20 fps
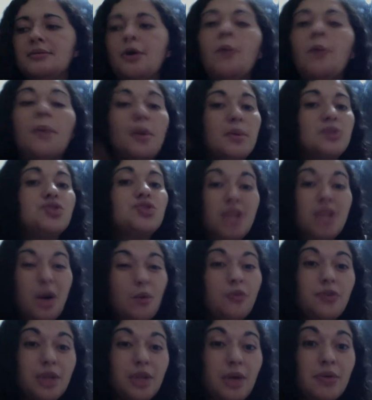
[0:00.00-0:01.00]
Ou pelo menos
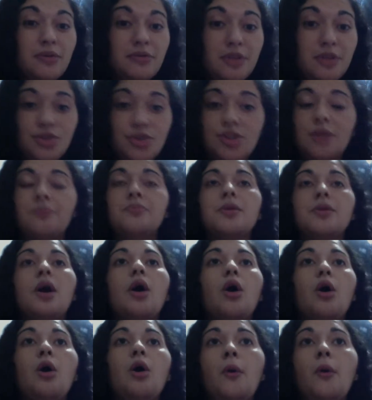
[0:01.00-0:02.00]
não um final em vista.
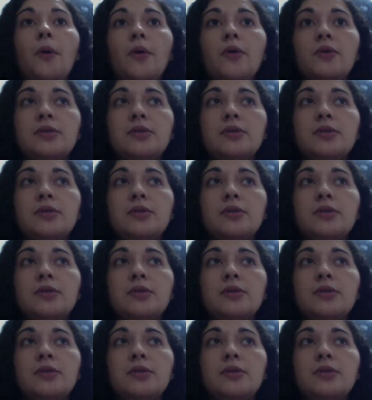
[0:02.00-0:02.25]
Ou,